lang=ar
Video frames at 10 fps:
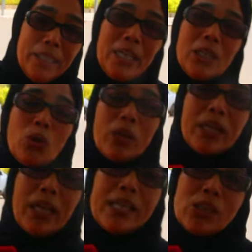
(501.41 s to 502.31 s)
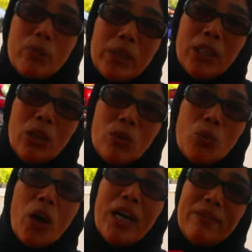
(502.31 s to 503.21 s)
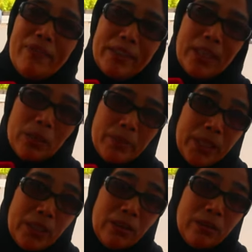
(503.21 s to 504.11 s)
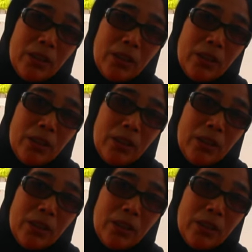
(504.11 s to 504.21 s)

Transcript: لانه كان خاصهم يديروا مخالفه ديال البني